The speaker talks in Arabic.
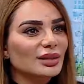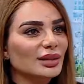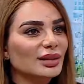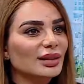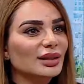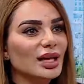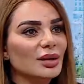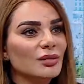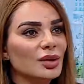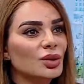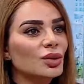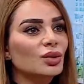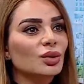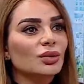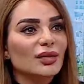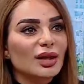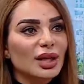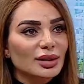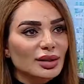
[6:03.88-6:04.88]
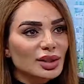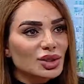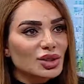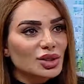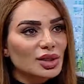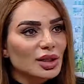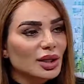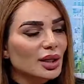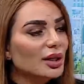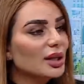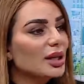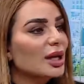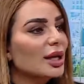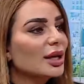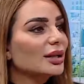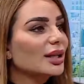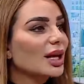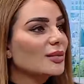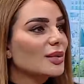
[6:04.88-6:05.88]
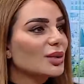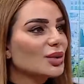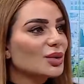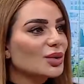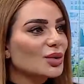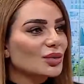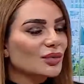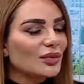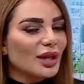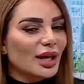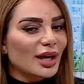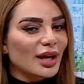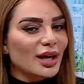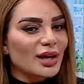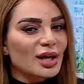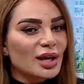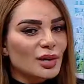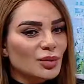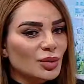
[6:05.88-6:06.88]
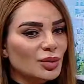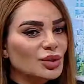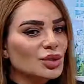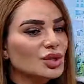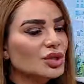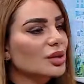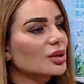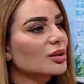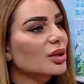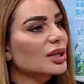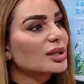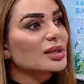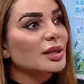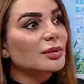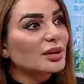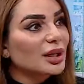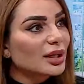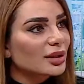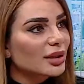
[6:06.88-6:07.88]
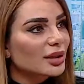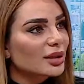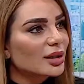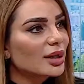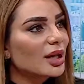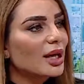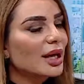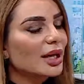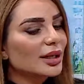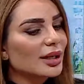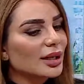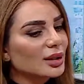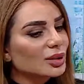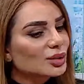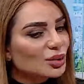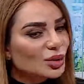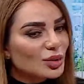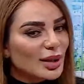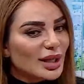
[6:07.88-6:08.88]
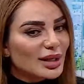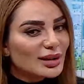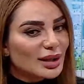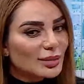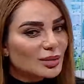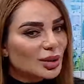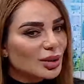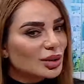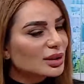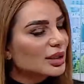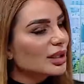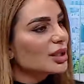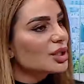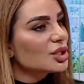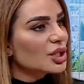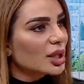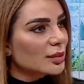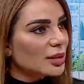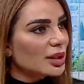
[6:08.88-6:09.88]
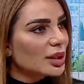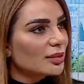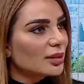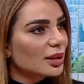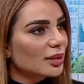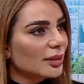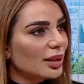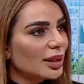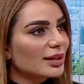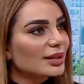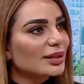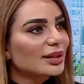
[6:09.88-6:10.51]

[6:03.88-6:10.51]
يعني دائما يكون فيها تشجيع دائما يكون فيها هيك بوش انه انت بتقدر يعني طول ما انت بتحط الايجابيه بالبيت